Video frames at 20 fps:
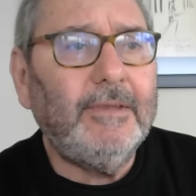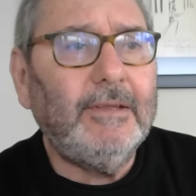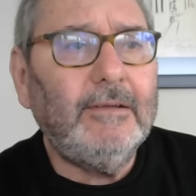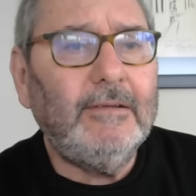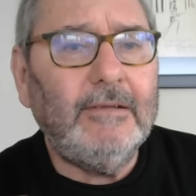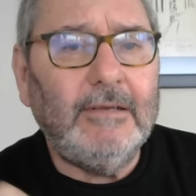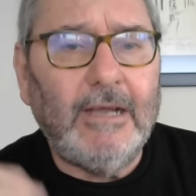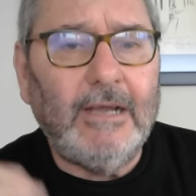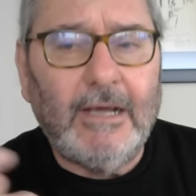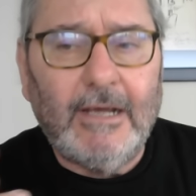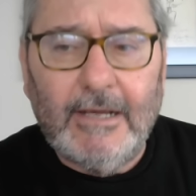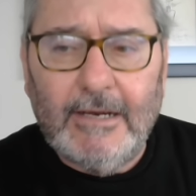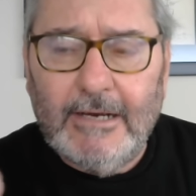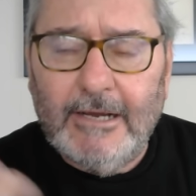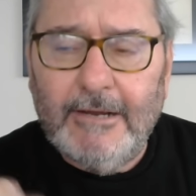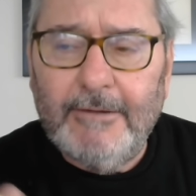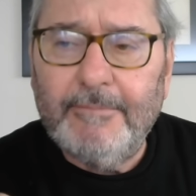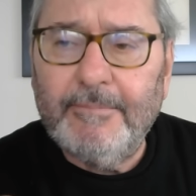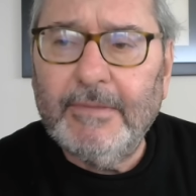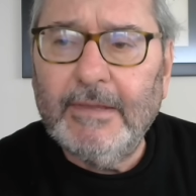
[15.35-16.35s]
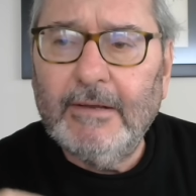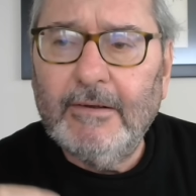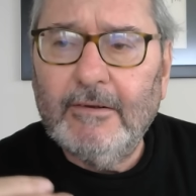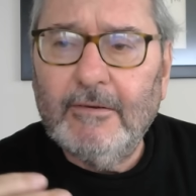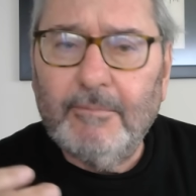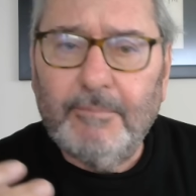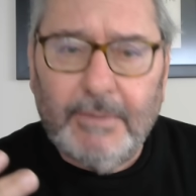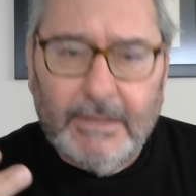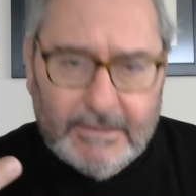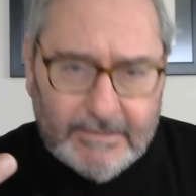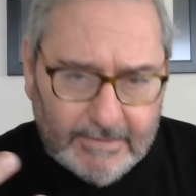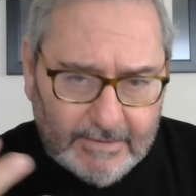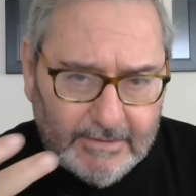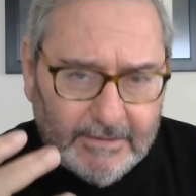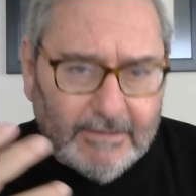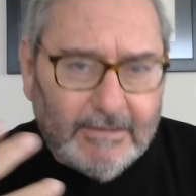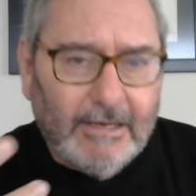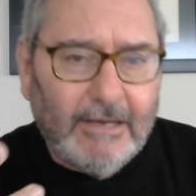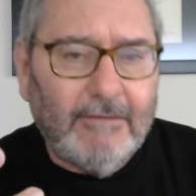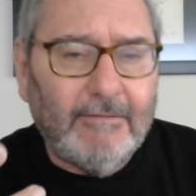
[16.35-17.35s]
Yani
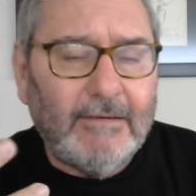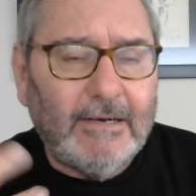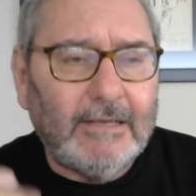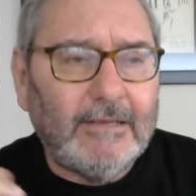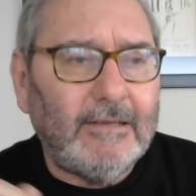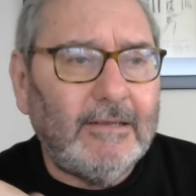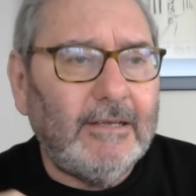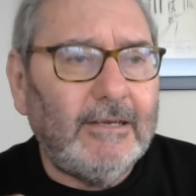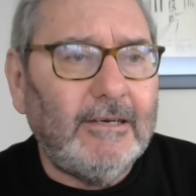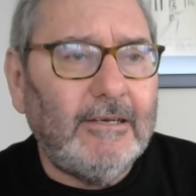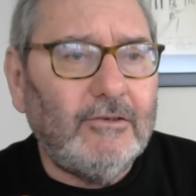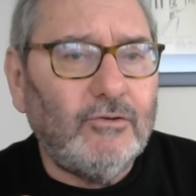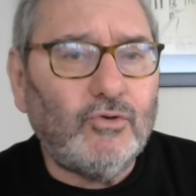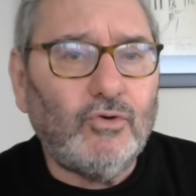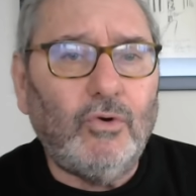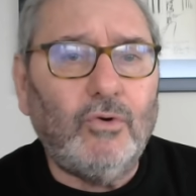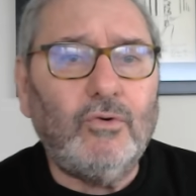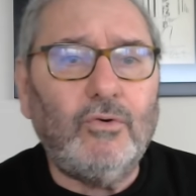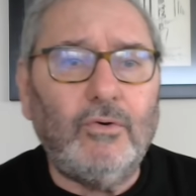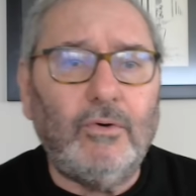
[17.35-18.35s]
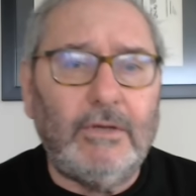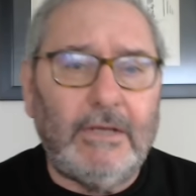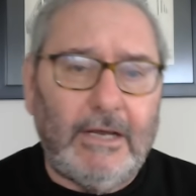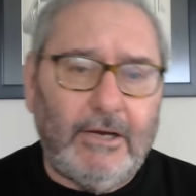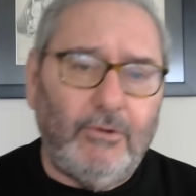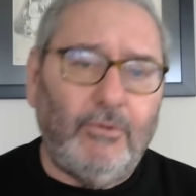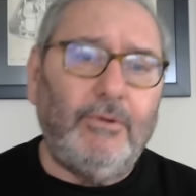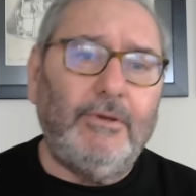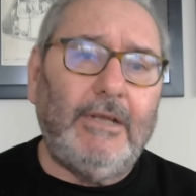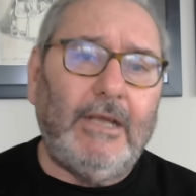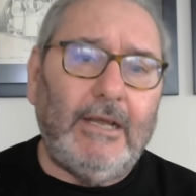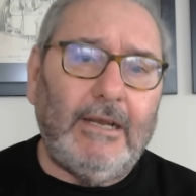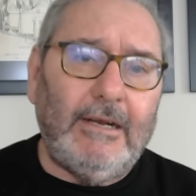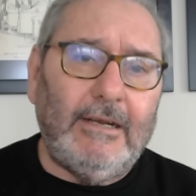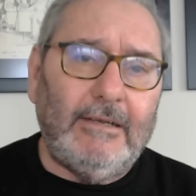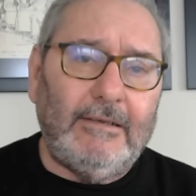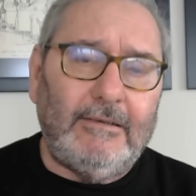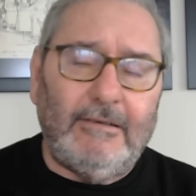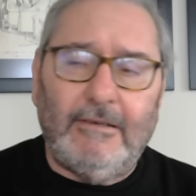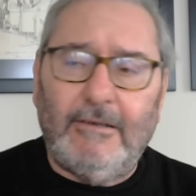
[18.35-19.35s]
batılı devletlerin çok kolay
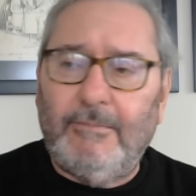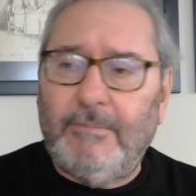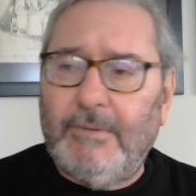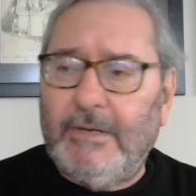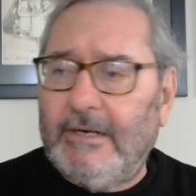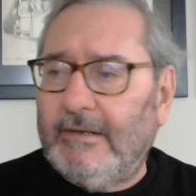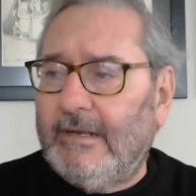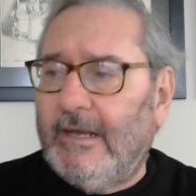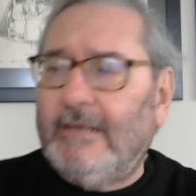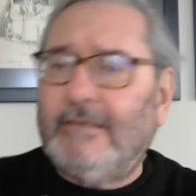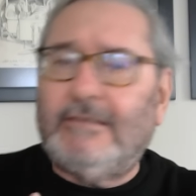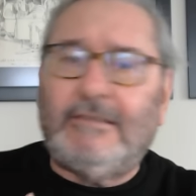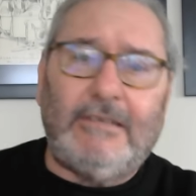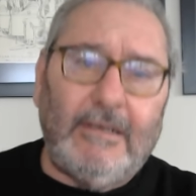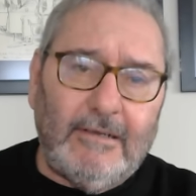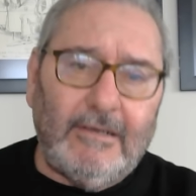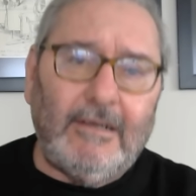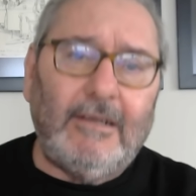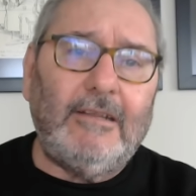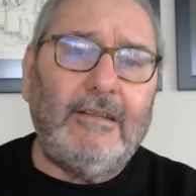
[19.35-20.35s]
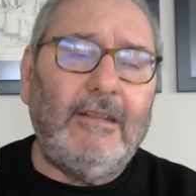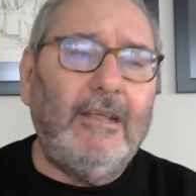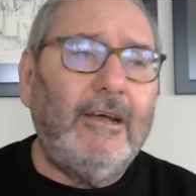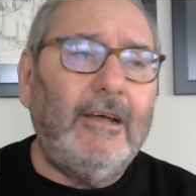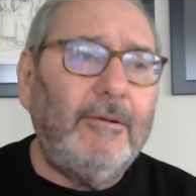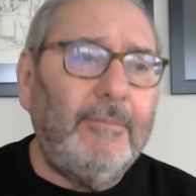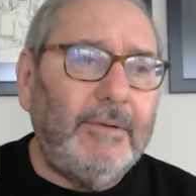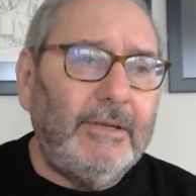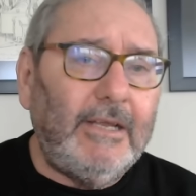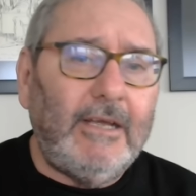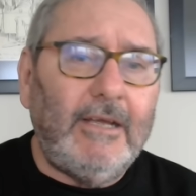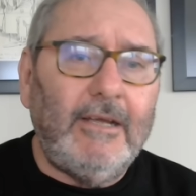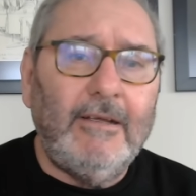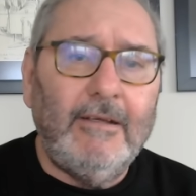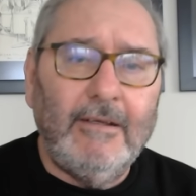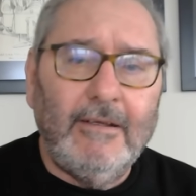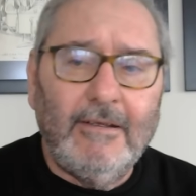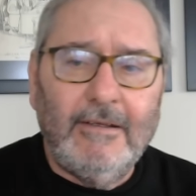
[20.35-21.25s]
onayladığı bir Gazze katliamına